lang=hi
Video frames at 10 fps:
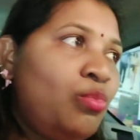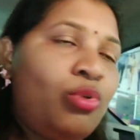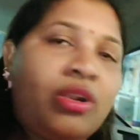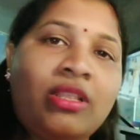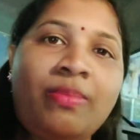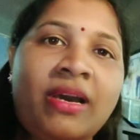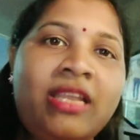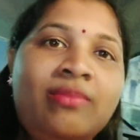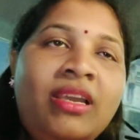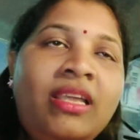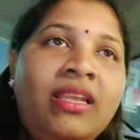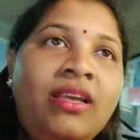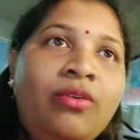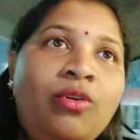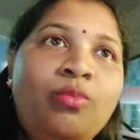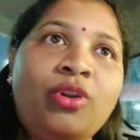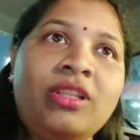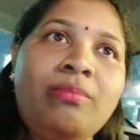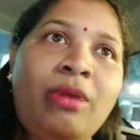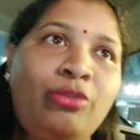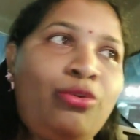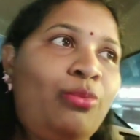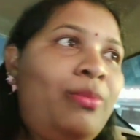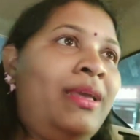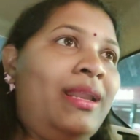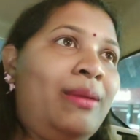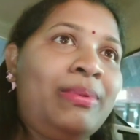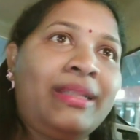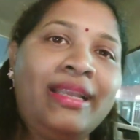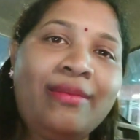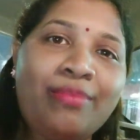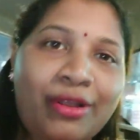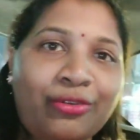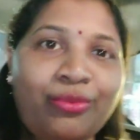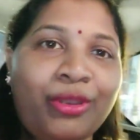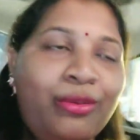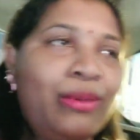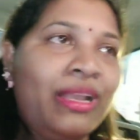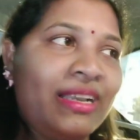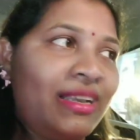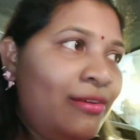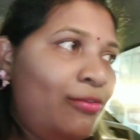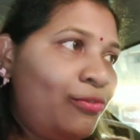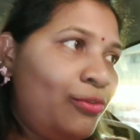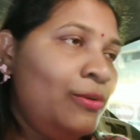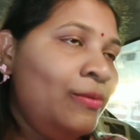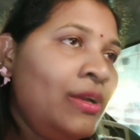बोल रहा था पानी में गिर गया और बोल रहा था बाथरूम में गिर गया पता नहीं ये बाथरूम हम्म। में क्यों लेके गया वो फ़ोन